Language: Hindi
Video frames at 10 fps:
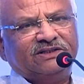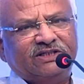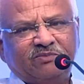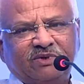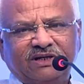
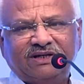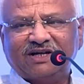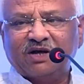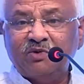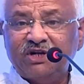जब
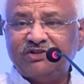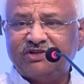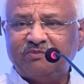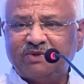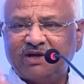
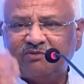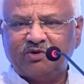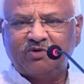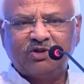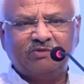कम्युनिज्म के
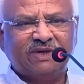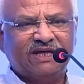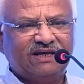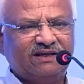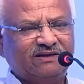विरोध
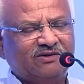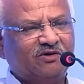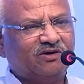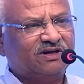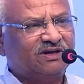में
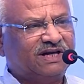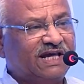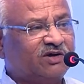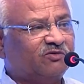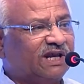और
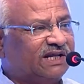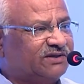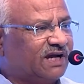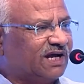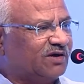लेक
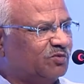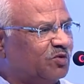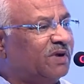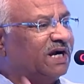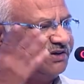वालेसा का
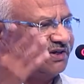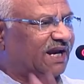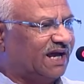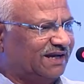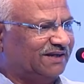मूवमेंट
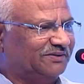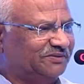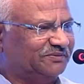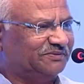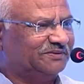चला
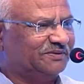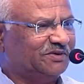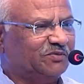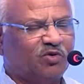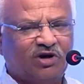
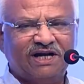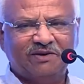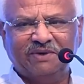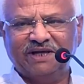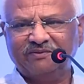
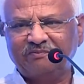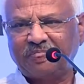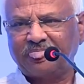पोलैंड में